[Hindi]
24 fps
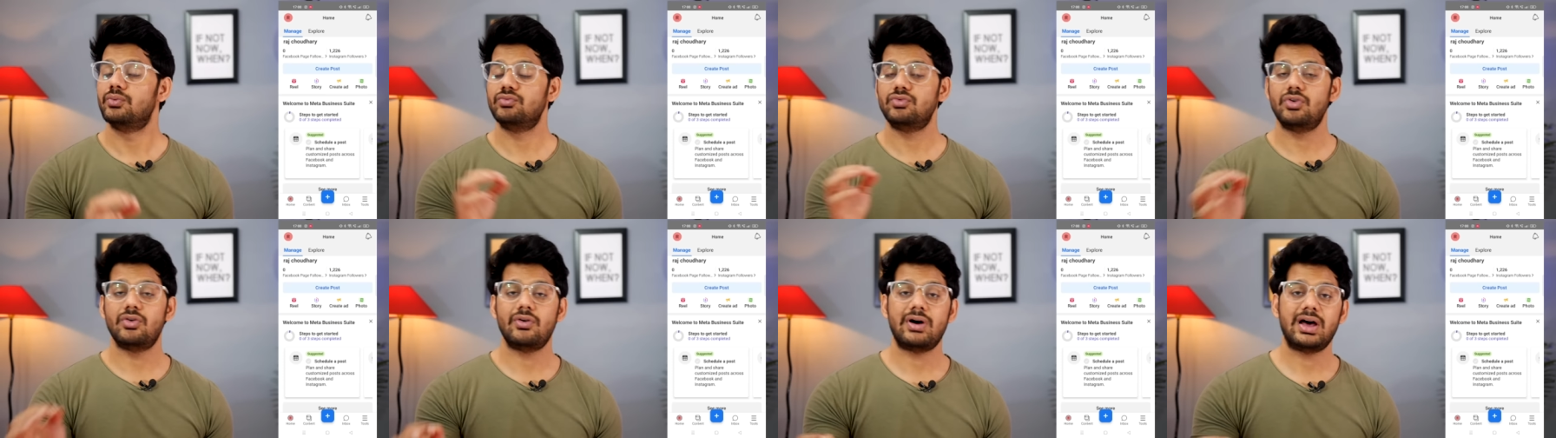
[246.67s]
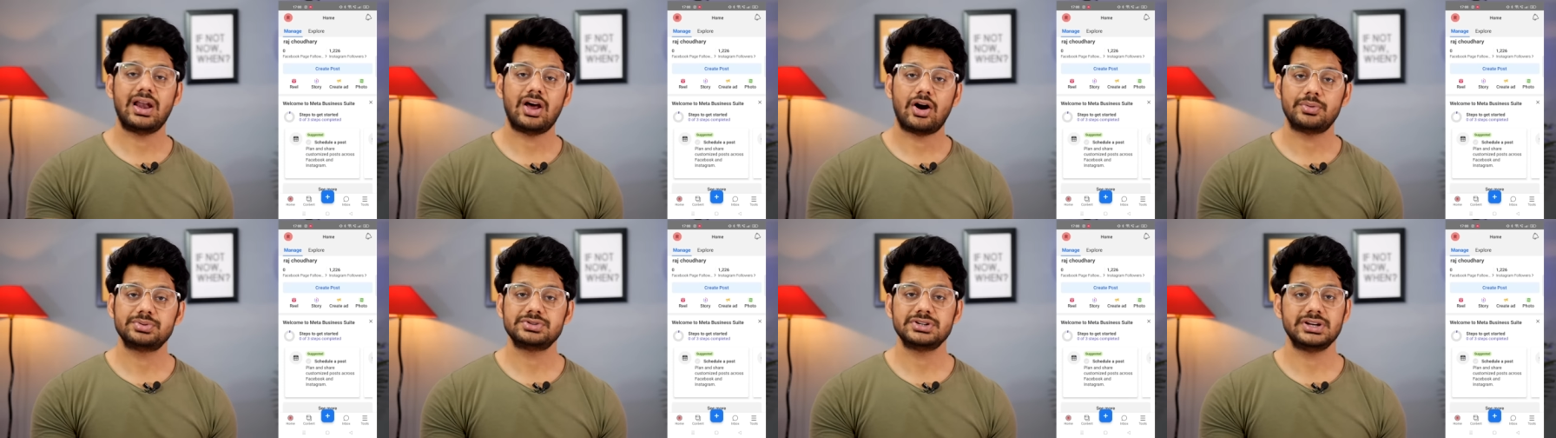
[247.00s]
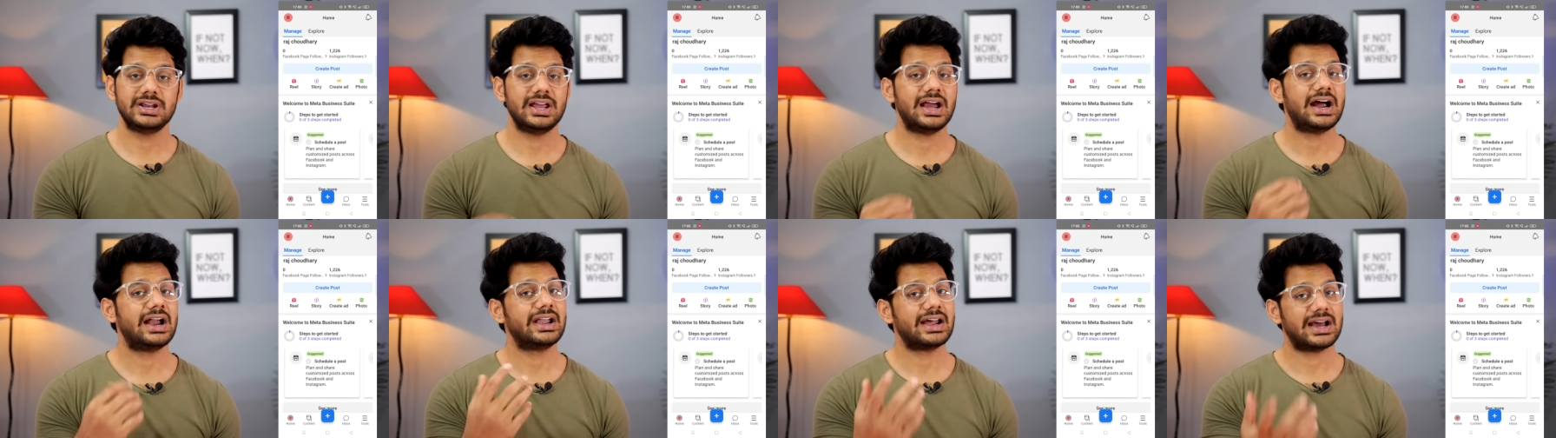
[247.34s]
वो वाला ऑप्शन
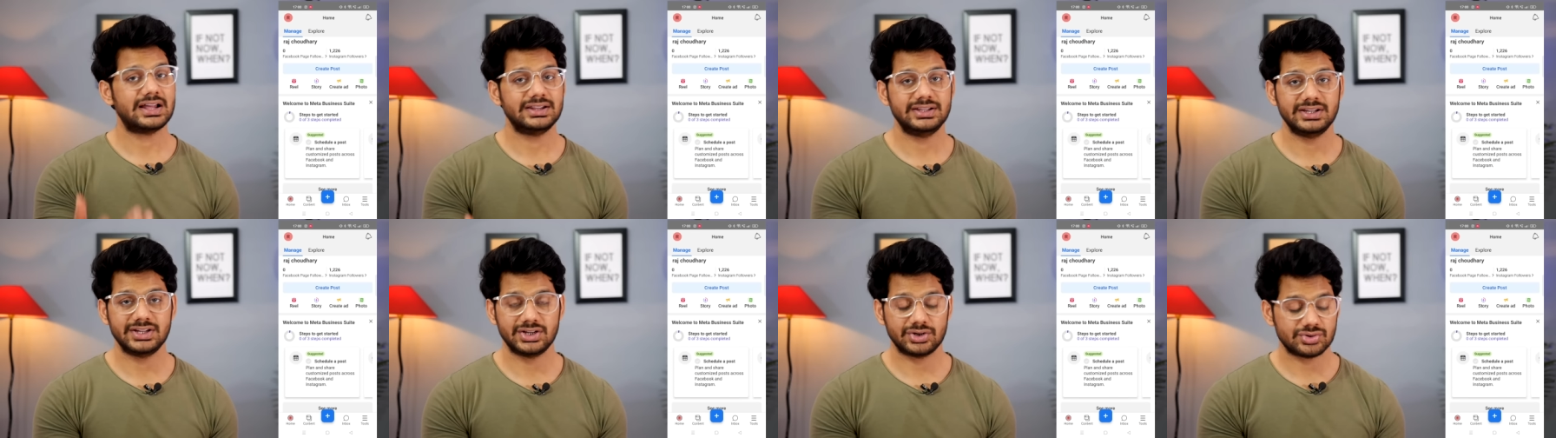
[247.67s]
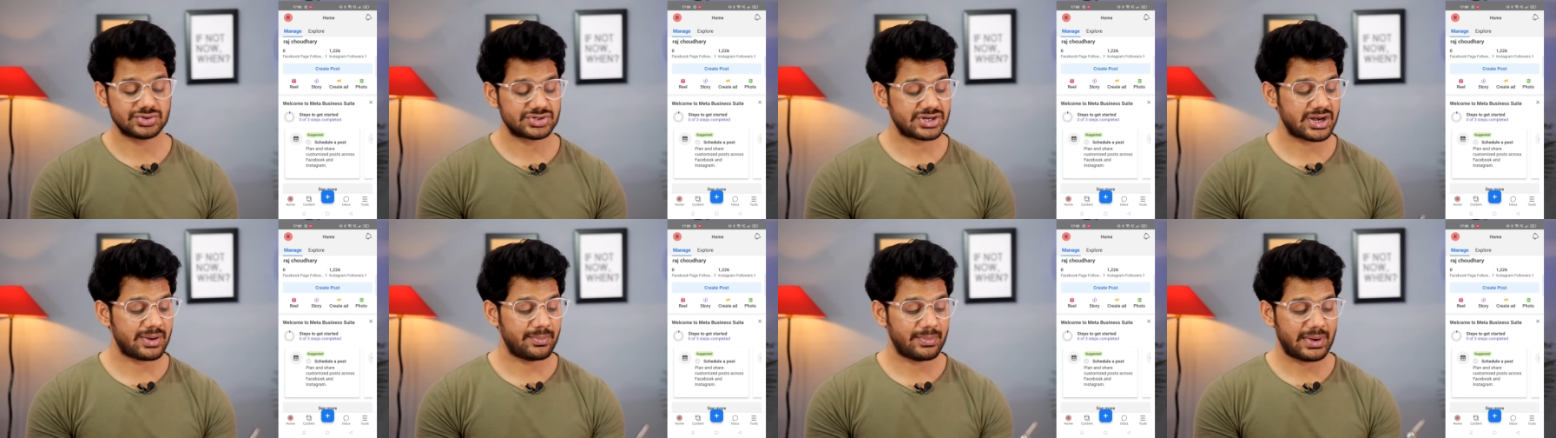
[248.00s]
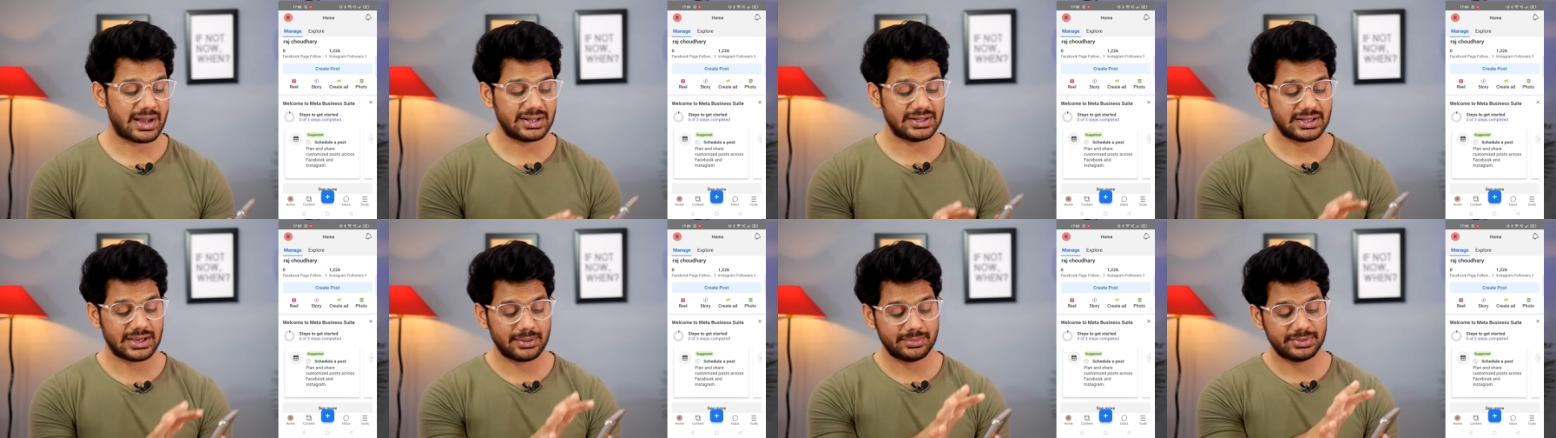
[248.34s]
ये हटा देंगे कुछ टाइम
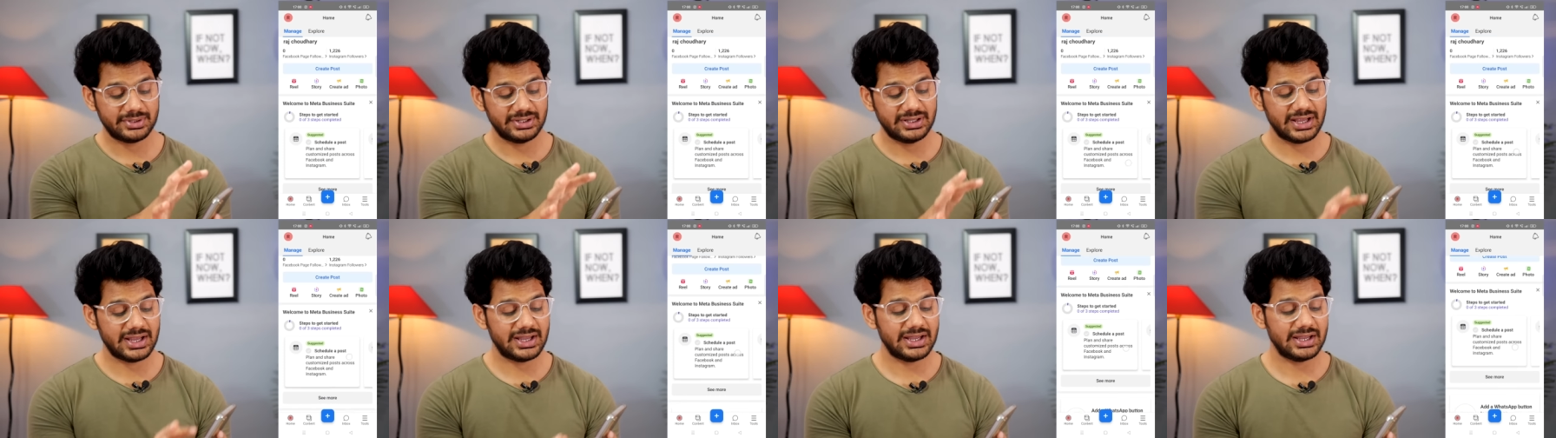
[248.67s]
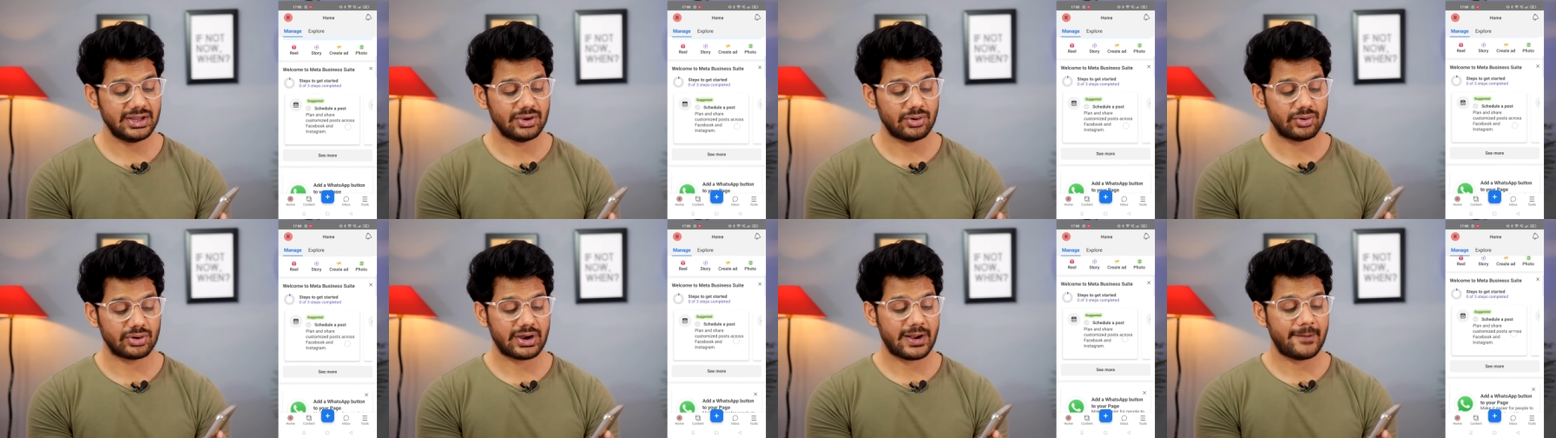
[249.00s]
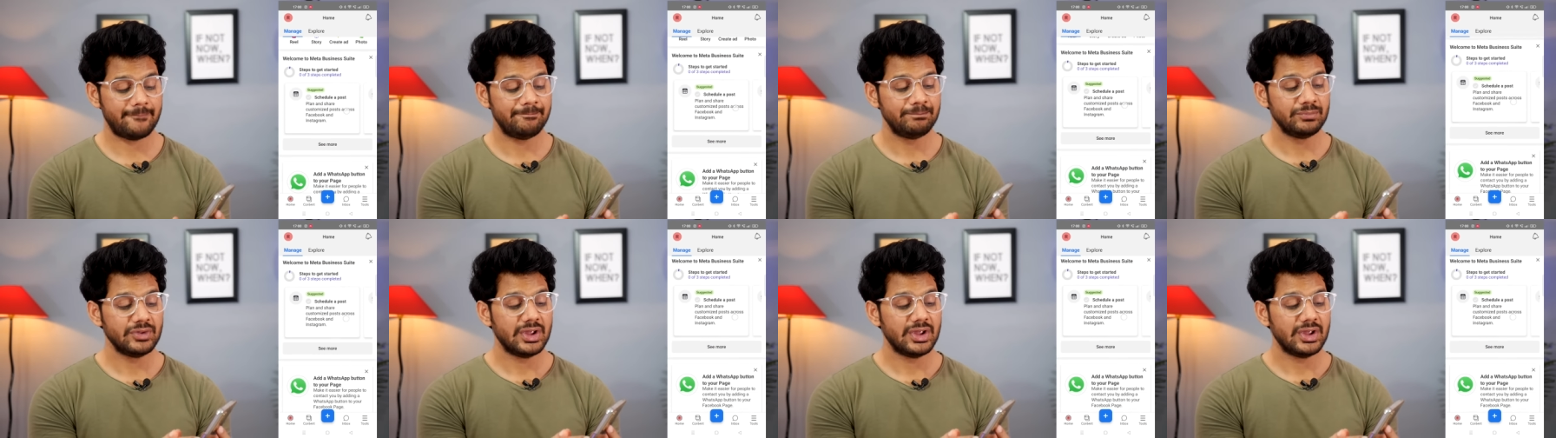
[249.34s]
बाद अब यही होगा